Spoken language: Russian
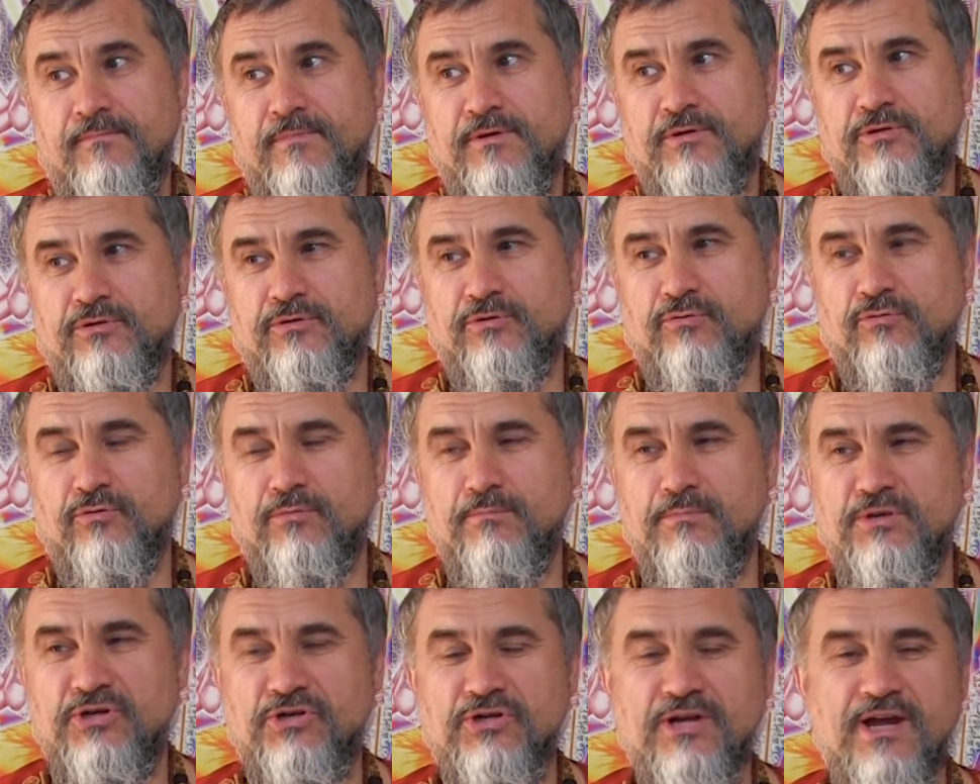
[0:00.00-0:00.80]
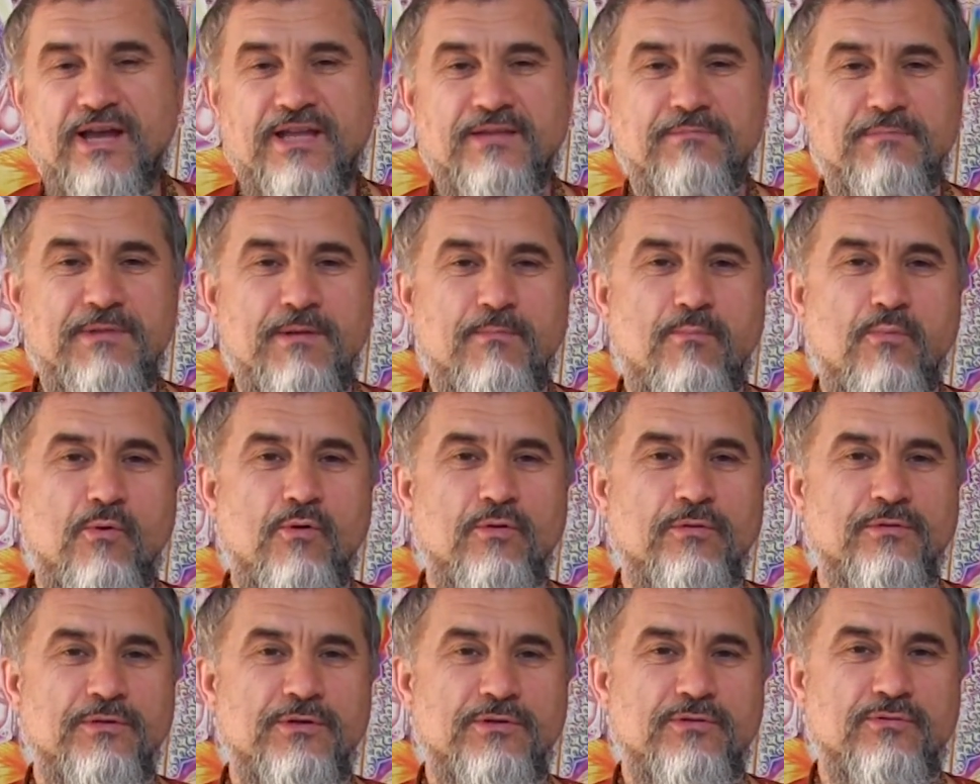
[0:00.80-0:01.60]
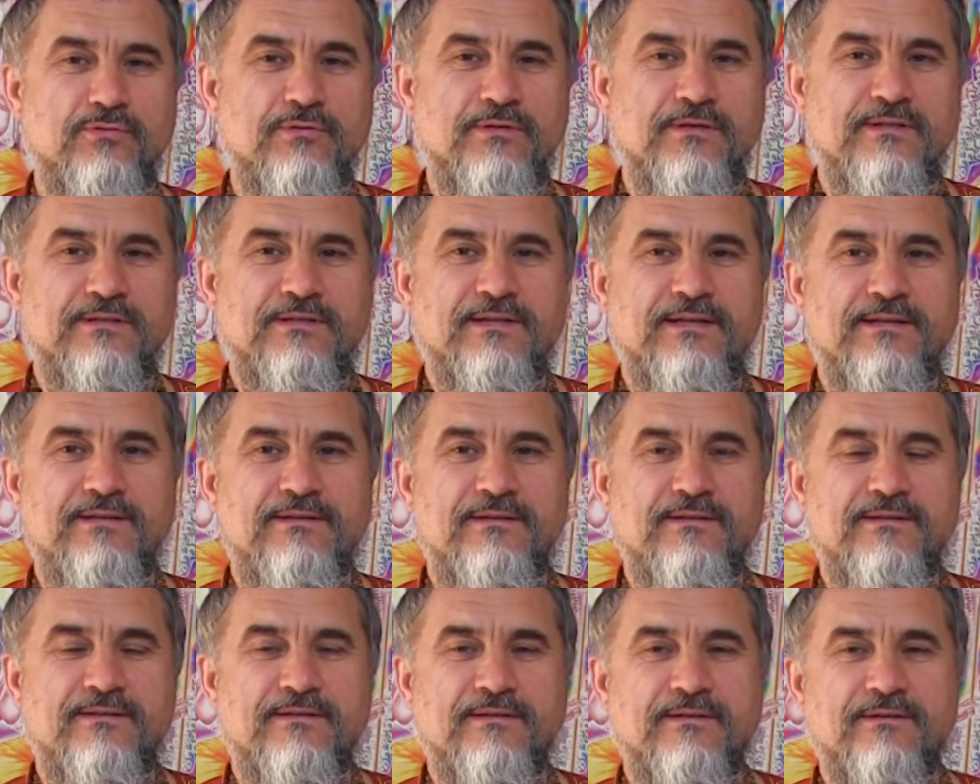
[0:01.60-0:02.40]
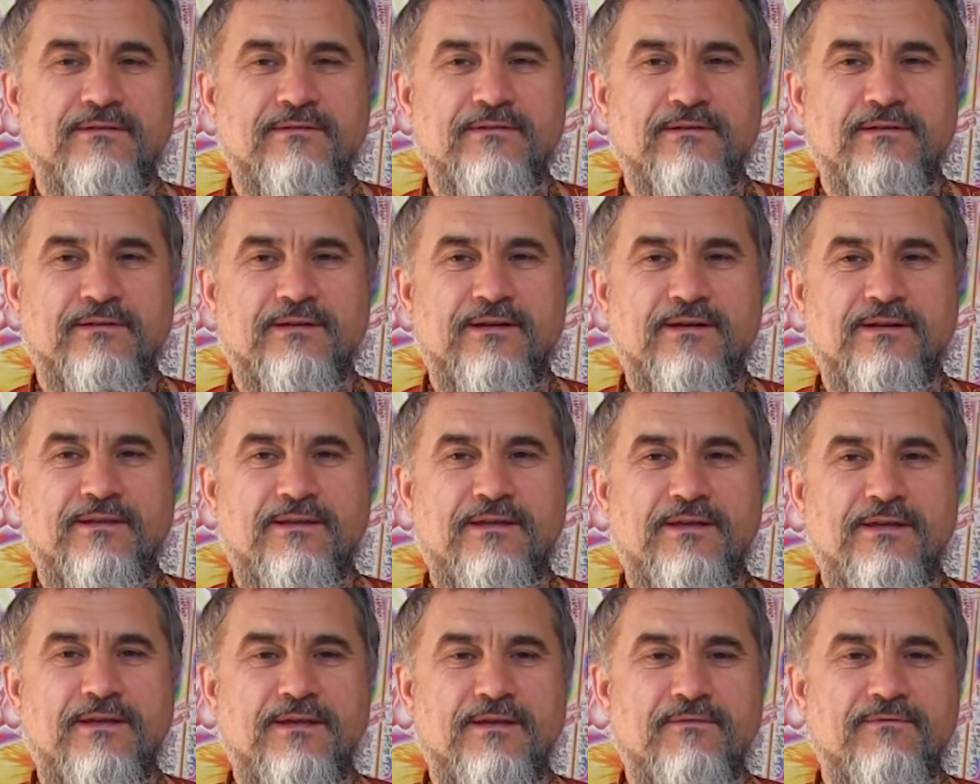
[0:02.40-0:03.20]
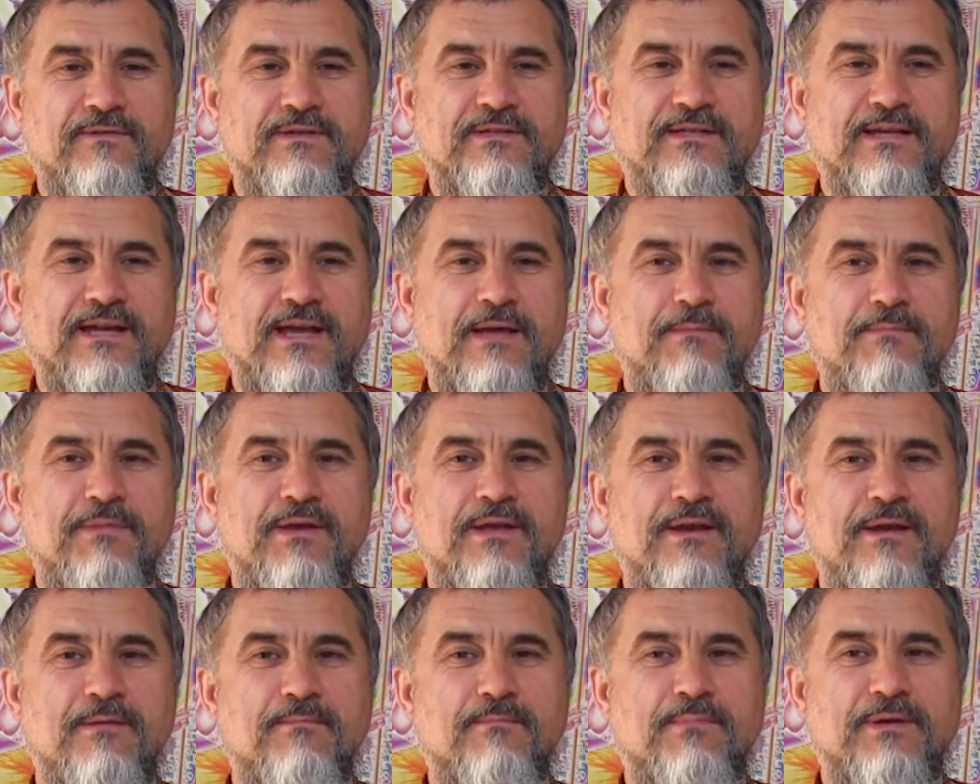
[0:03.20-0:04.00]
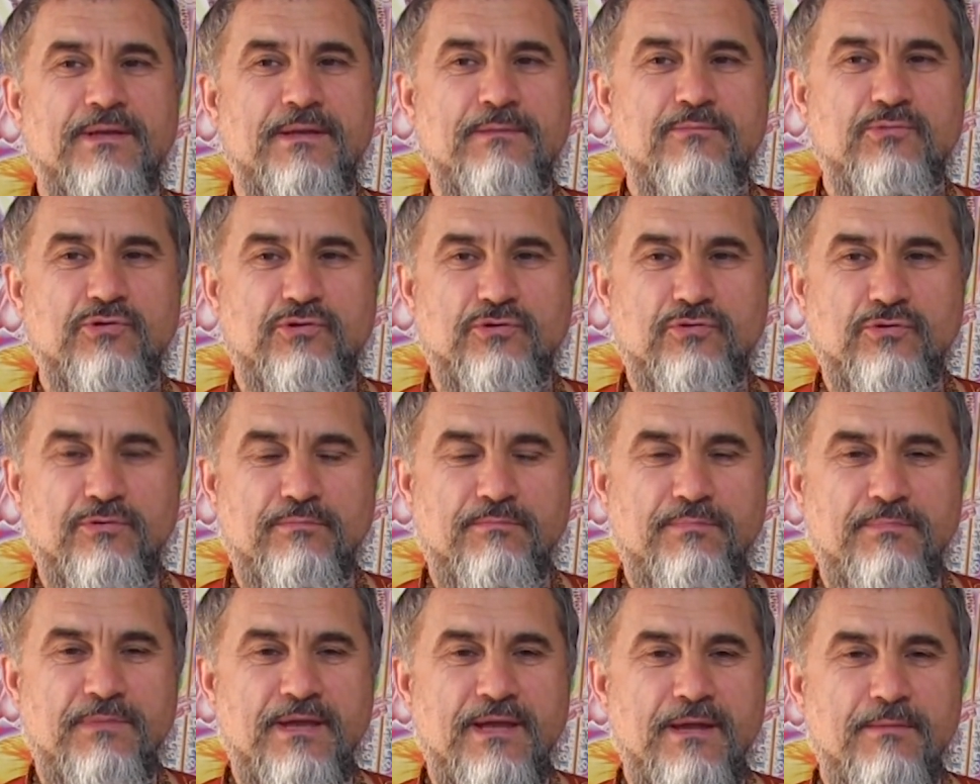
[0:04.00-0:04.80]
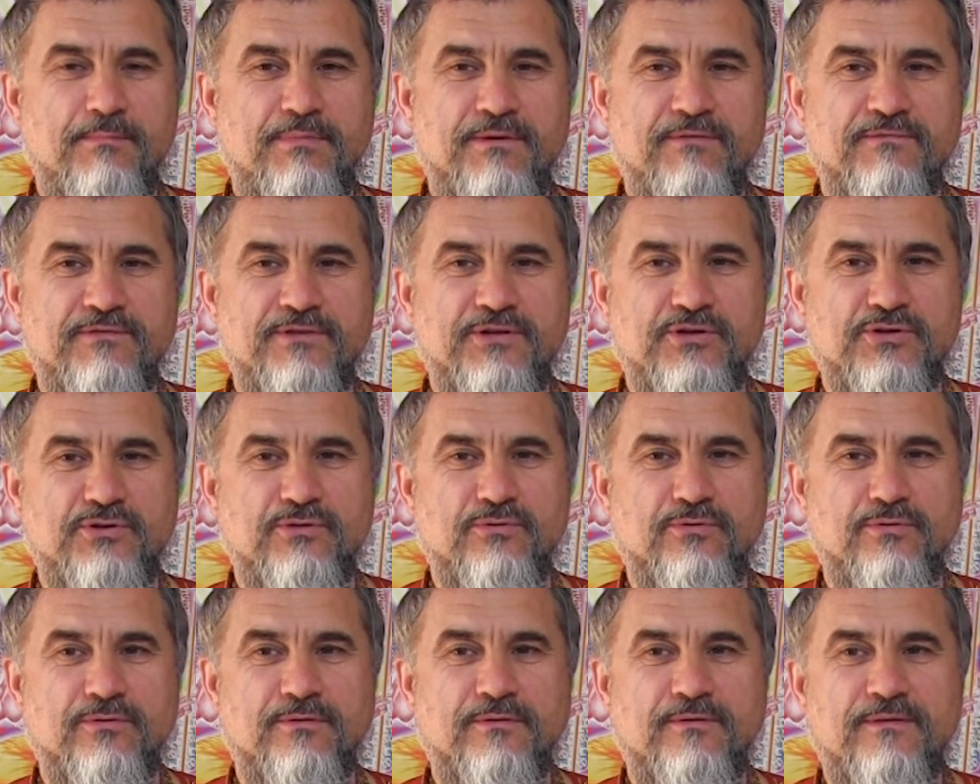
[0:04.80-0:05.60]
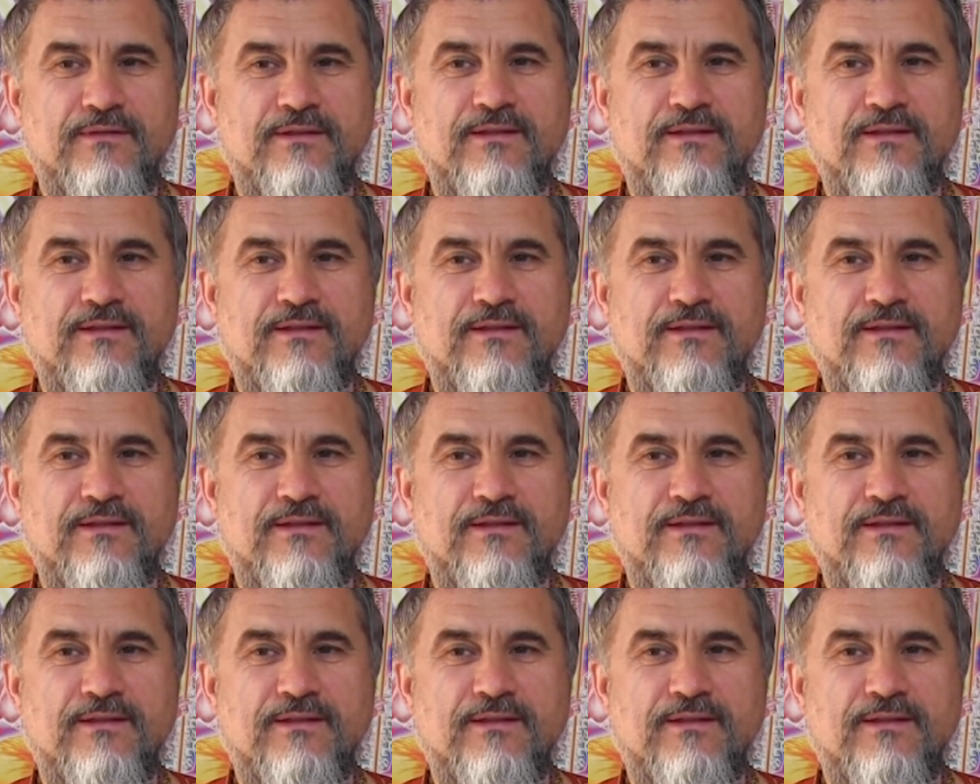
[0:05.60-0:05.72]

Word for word: Что он мешает мне полностью насладиться гордыней и высокомерием, потому что он меня превзошел.